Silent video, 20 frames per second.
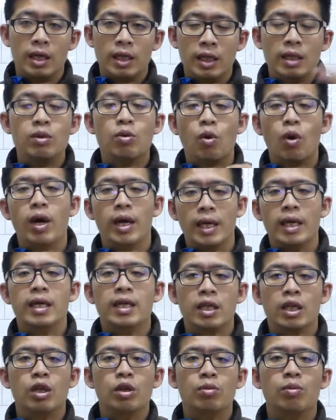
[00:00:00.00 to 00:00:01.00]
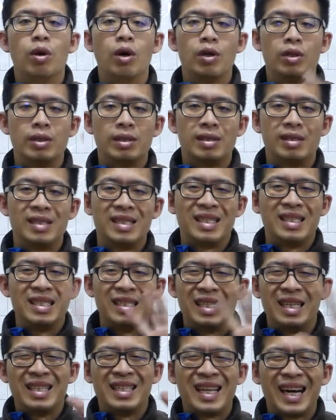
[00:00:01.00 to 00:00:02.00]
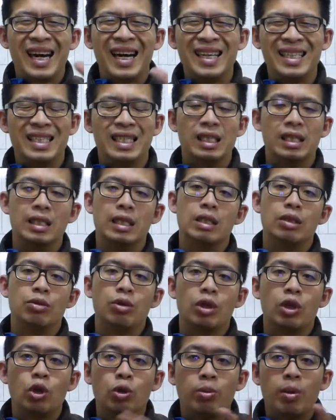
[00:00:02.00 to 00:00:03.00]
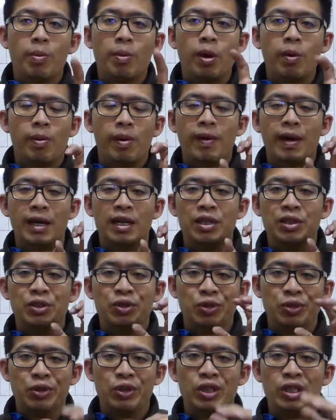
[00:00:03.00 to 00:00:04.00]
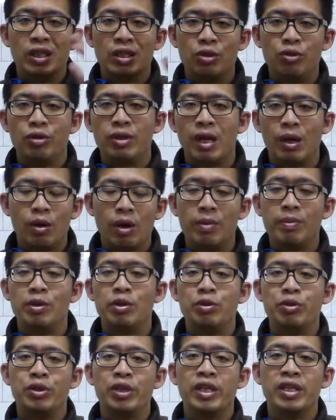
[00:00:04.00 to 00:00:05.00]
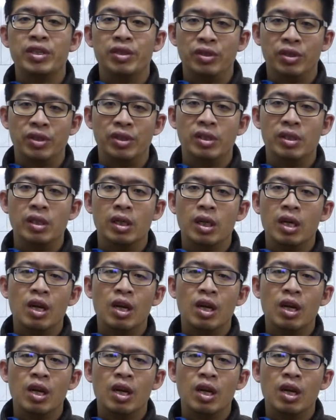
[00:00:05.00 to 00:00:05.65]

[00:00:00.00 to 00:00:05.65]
因为 QMO 这几天太冷了，所以 QMO 没有办法很实际的去到外面去测试。